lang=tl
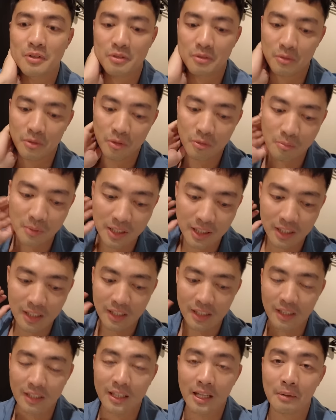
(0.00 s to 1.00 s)
So, yung binili
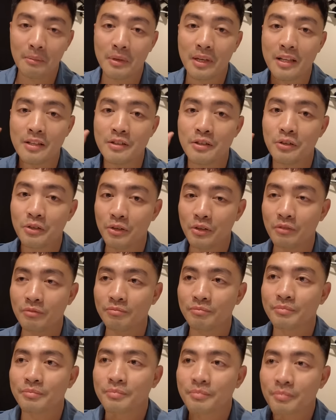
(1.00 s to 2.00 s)
lang namin is yung